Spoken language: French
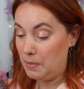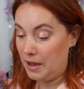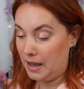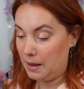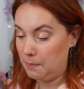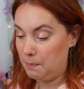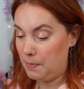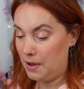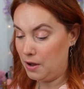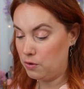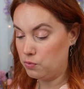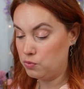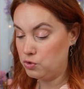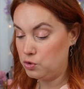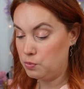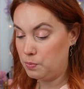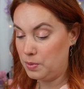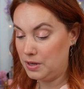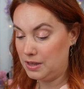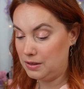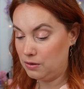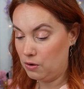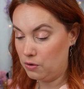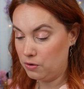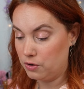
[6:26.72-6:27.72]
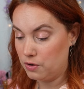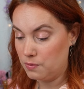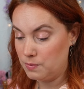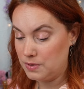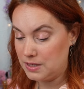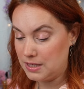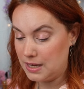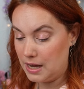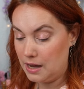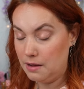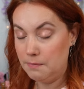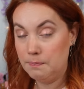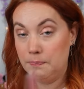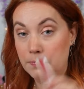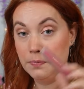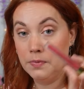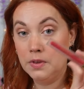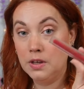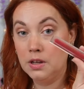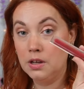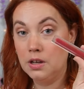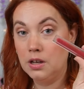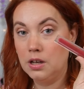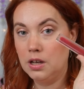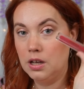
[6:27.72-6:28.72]
paraît pas rouge pétant comme ça.
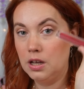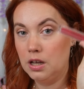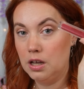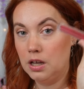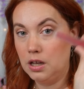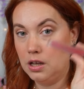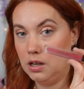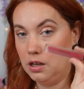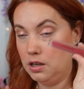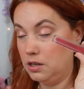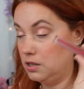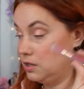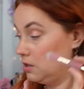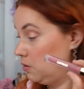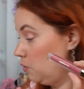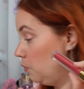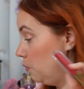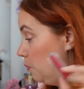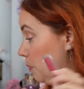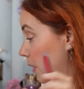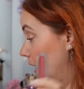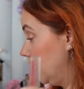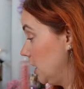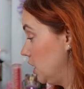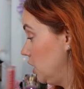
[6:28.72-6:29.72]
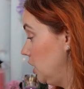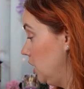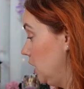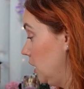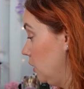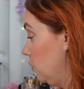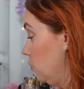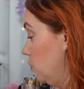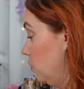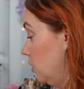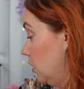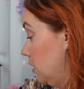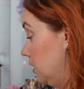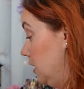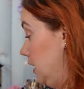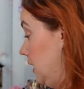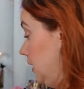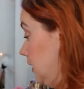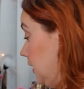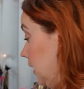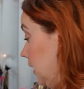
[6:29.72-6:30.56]
le packaging est lourd. Il est